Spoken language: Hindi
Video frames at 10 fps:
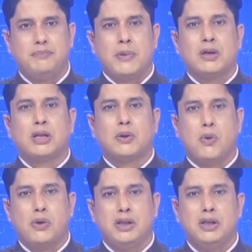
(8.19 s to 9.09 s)

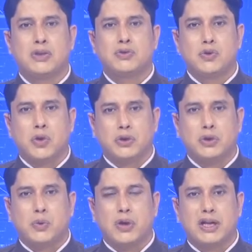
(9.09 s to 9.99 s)
त्रिकोणीय चुनौती को
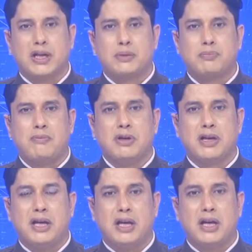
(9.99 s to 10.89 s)
लेकर पवन
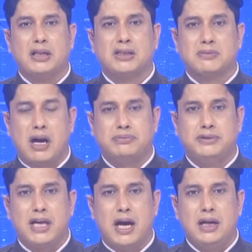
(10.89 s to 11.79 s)
खेड़ा ने जवाब दिया